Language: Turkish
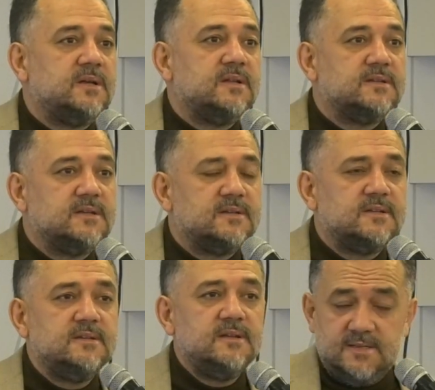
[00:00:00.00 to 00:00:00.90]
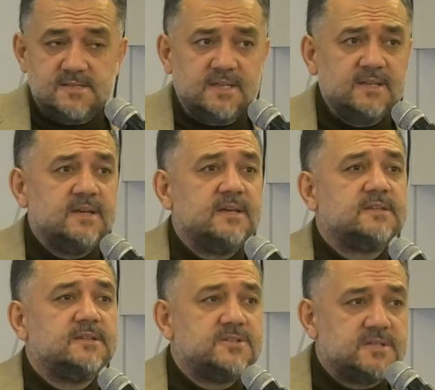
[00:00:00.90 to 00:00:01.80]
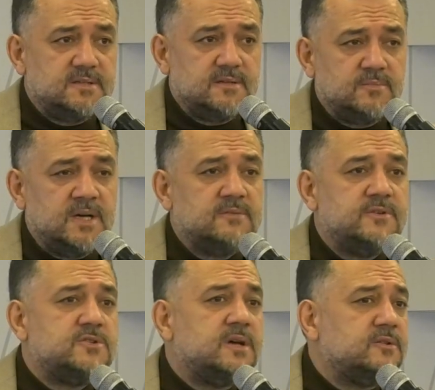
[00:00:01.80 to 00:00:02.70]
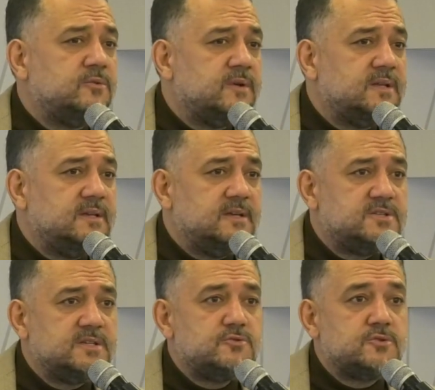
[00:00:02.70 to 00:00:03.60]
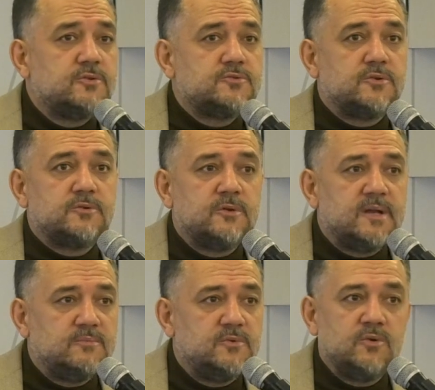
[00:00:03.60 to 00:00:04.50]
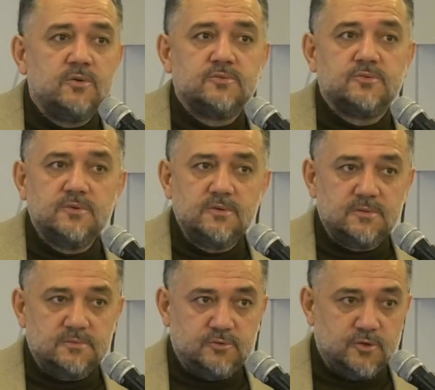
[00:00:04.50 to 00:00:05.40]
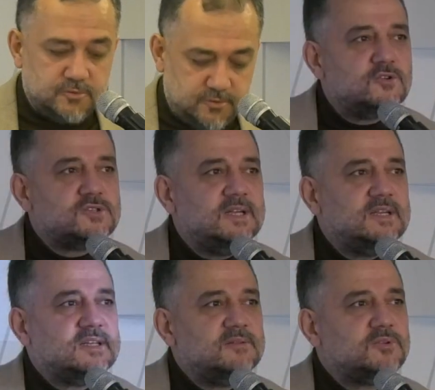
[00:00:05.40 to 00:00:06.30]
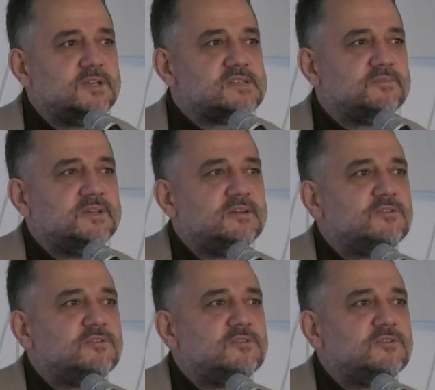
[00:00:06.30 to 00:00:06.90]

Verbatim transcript: alanlarının insan hayatı için, mal ve can güvenliği için çok çok önemli olduğunu gördük. Özellikle bu resmi